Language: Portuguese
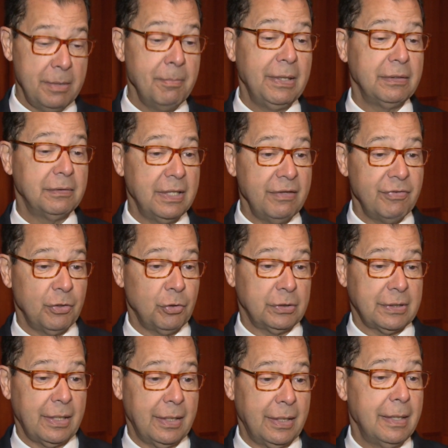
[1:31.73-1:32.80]
e manteve a
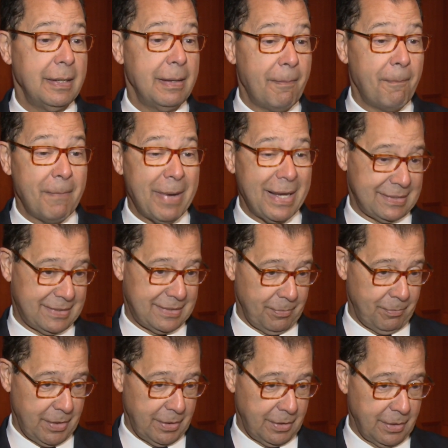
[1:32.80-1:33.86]
nota
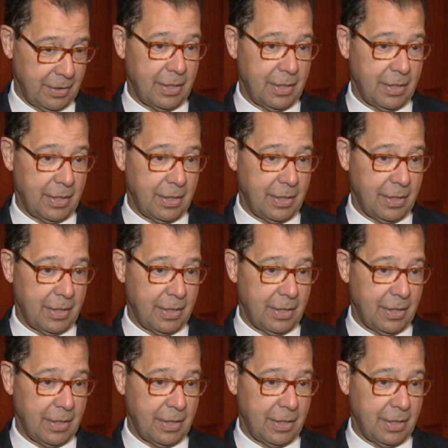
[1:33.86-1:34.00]
máxima